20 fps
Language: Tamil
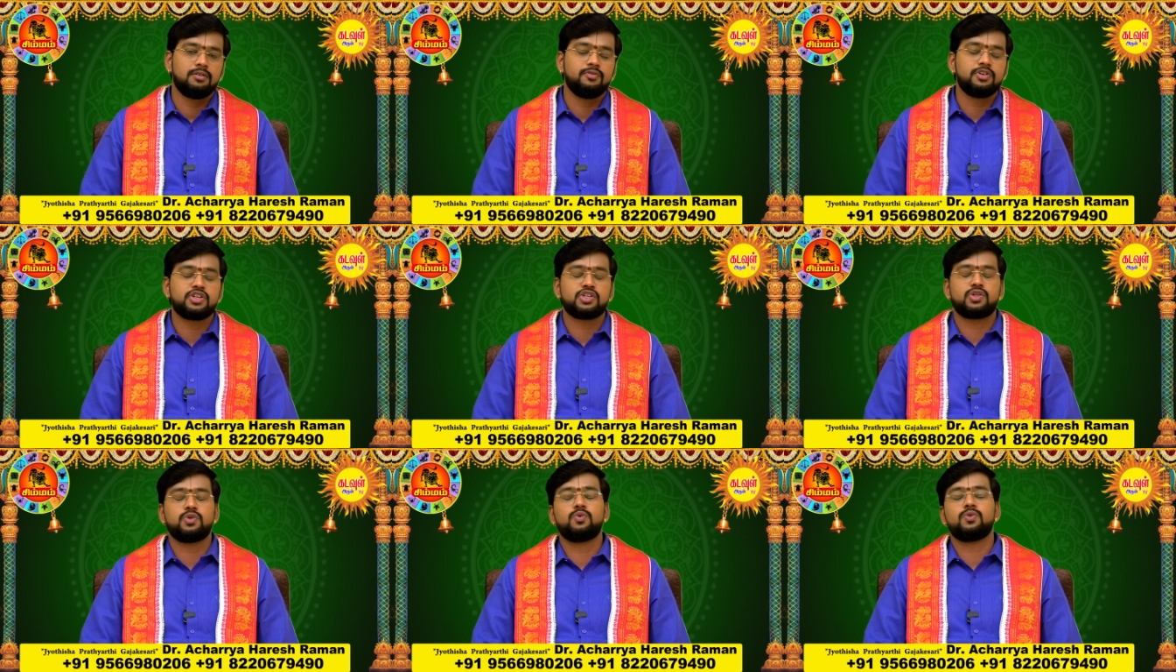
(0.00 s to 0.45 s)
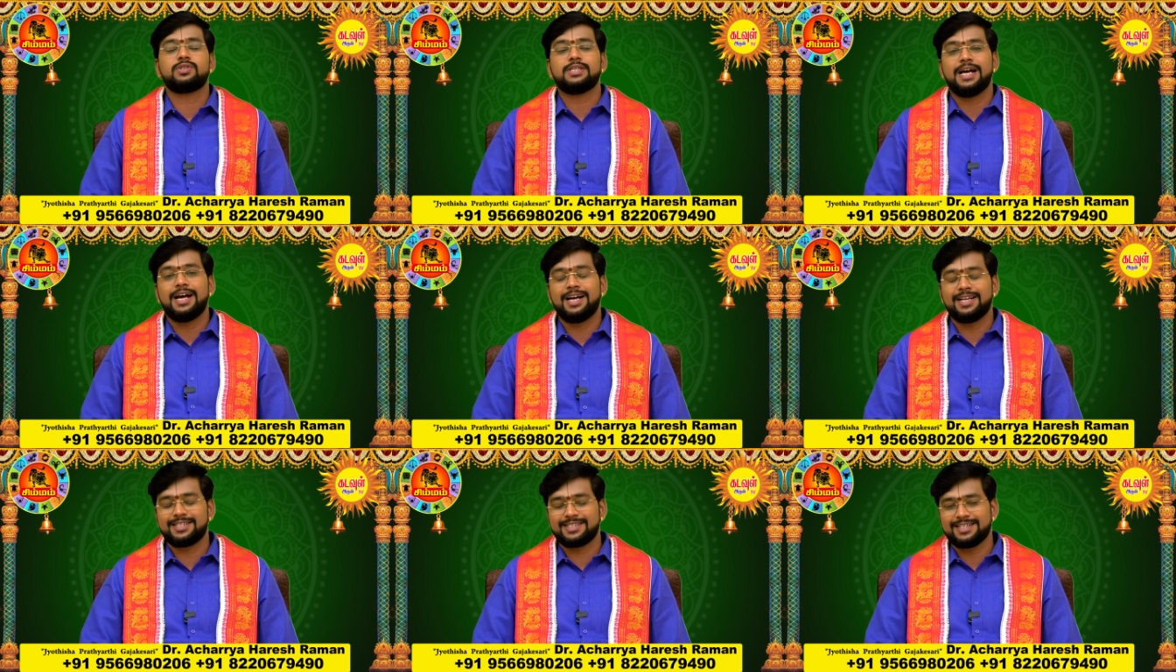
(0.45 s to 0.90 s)
விஷ்ணு
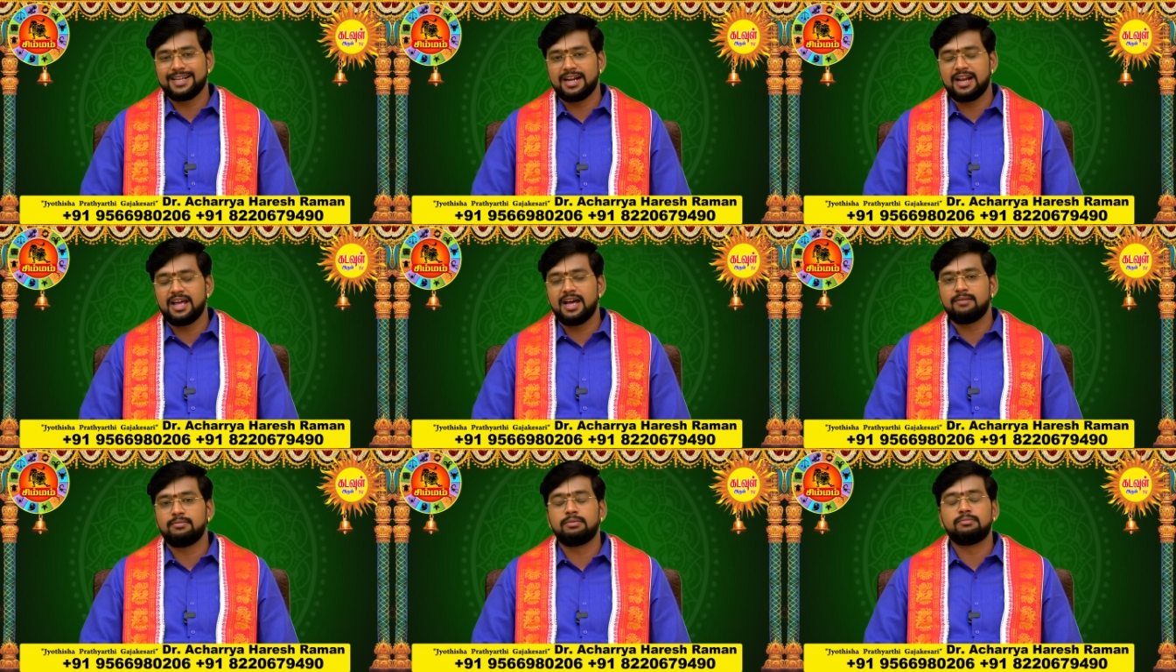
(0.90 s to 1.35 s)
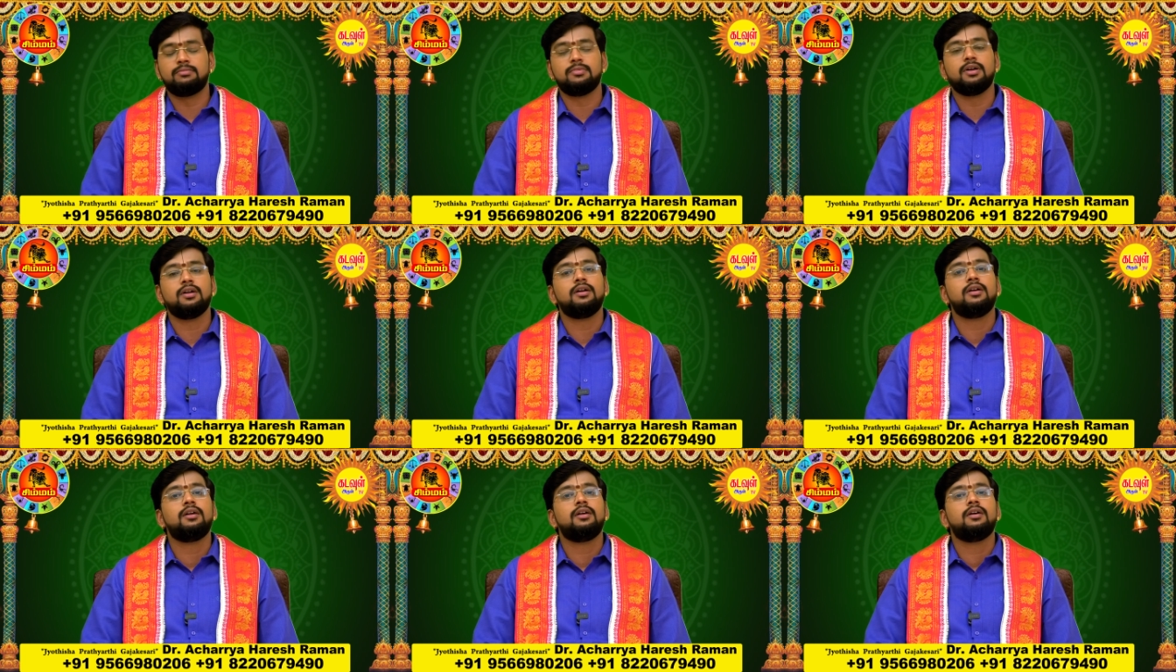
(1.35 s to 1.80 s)
சஹசிரநாமம்
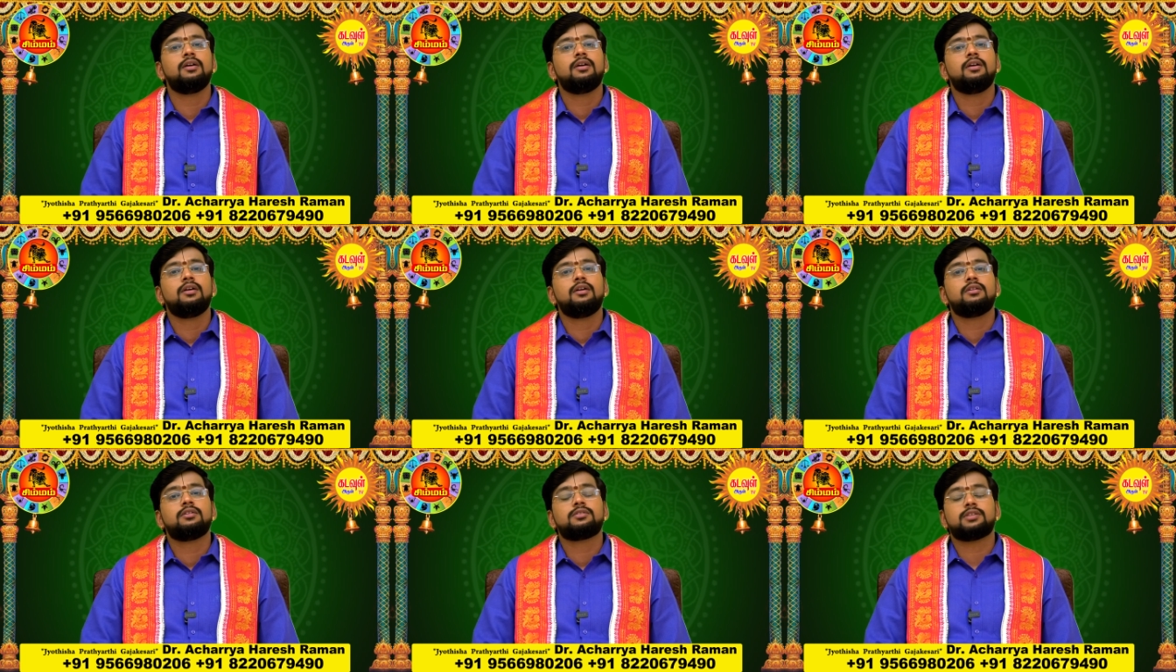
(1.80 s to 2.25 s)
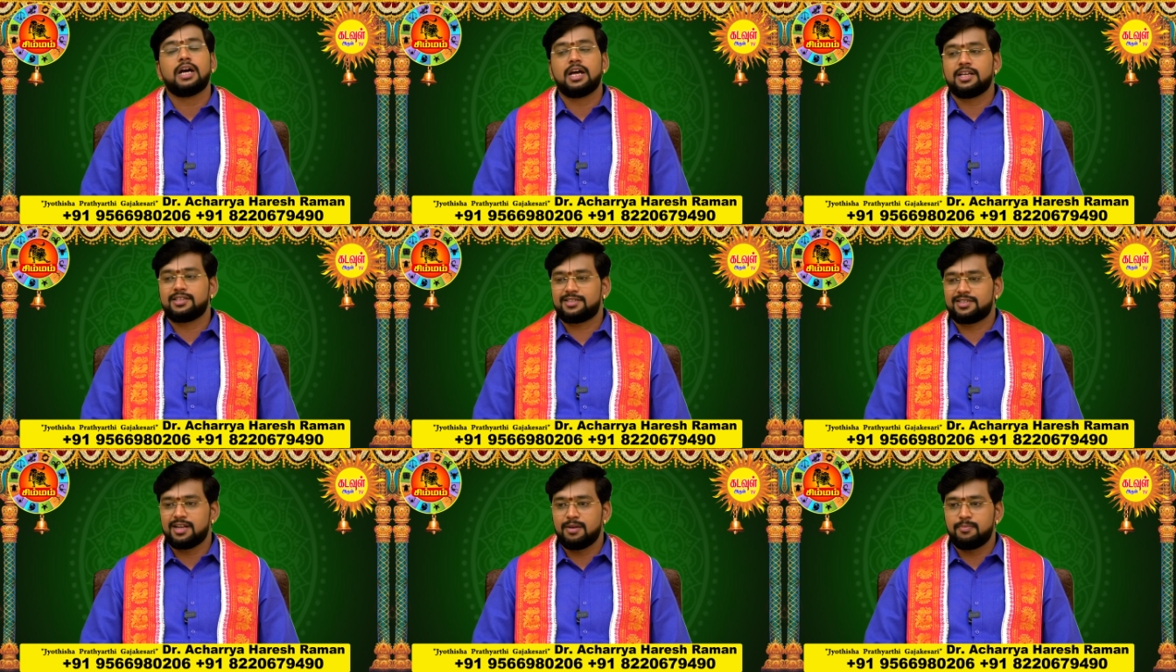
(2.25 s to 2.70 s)

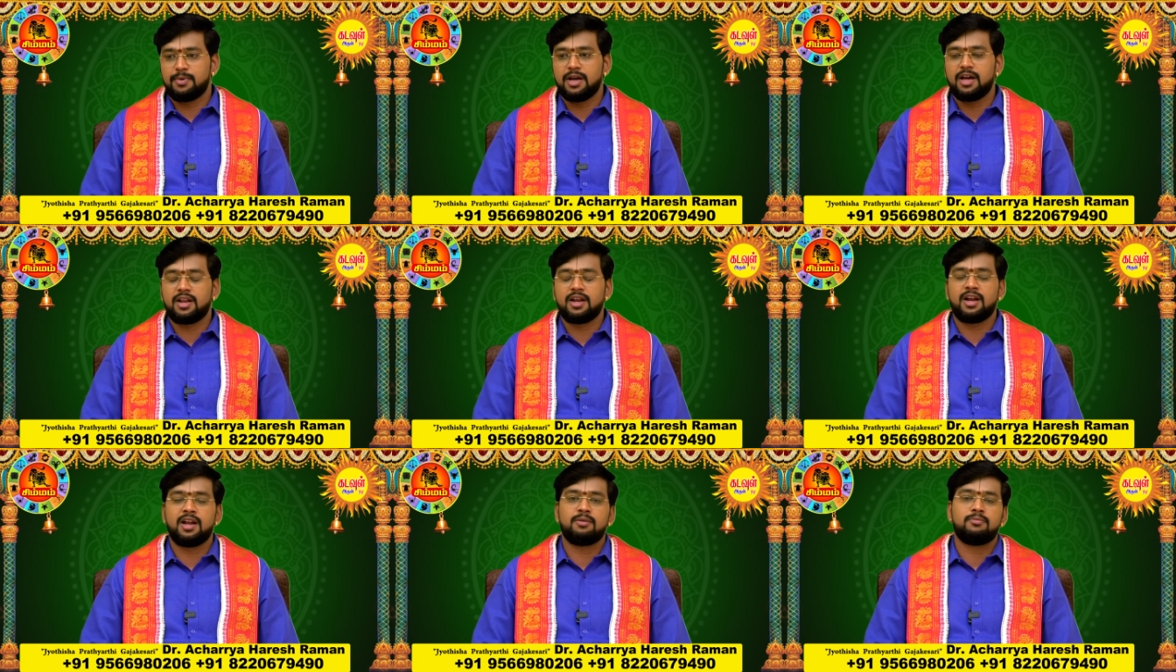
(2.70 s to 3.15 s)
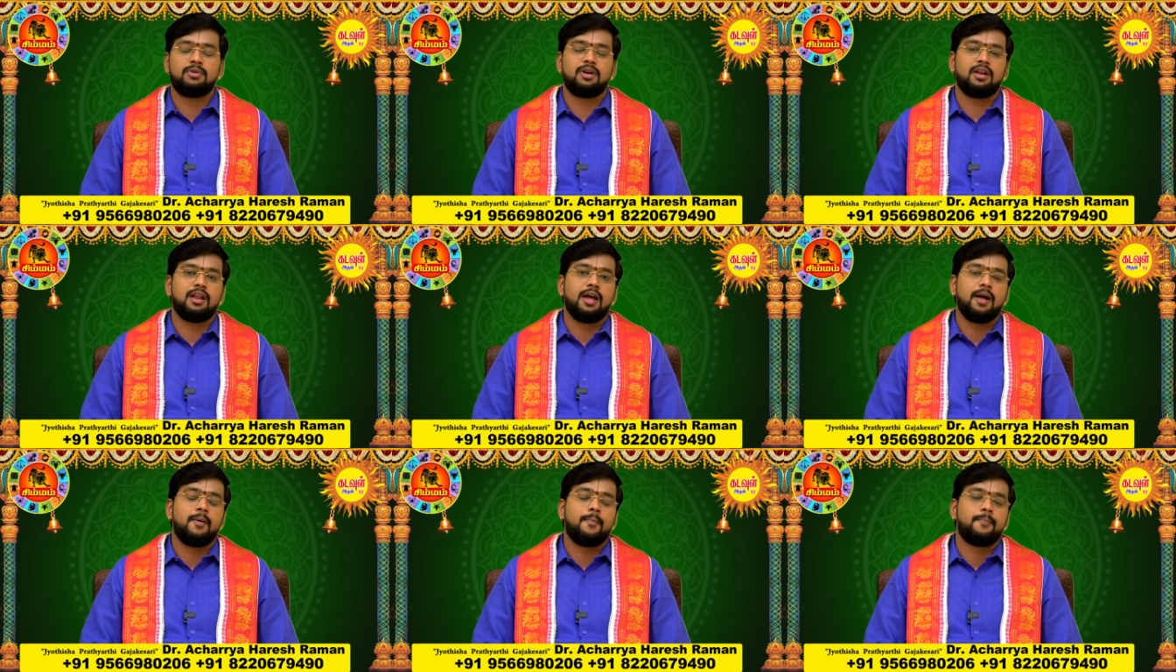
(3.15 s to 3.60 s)
சஹசிர பாராயணம்
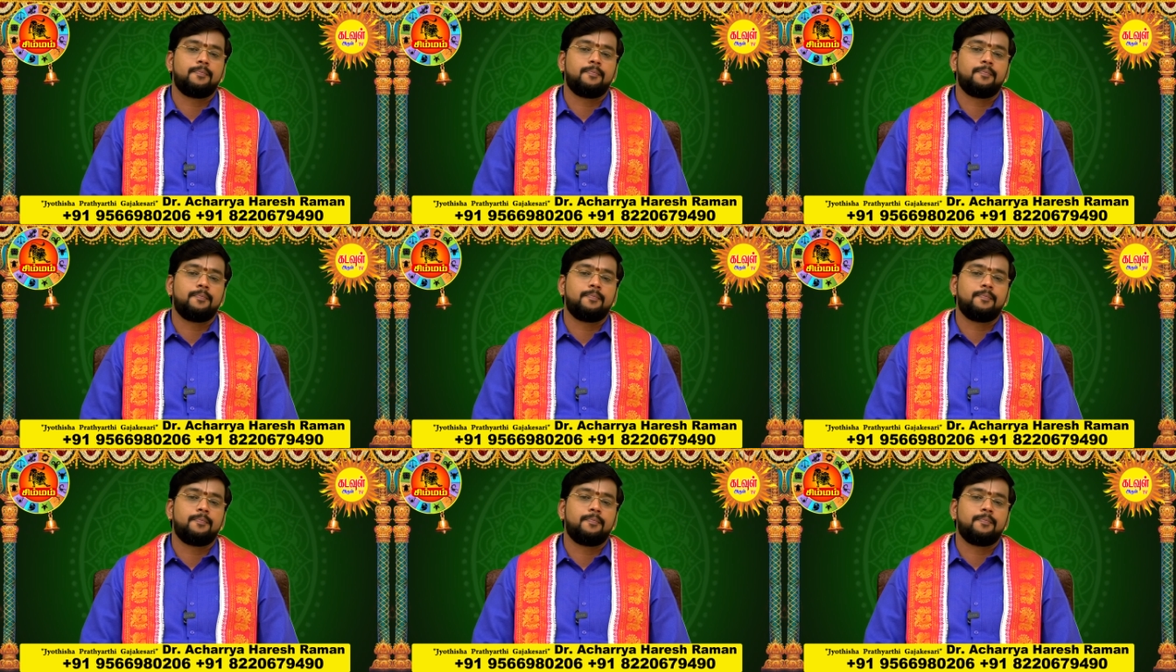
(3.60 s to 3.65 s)
பண்ணலாம்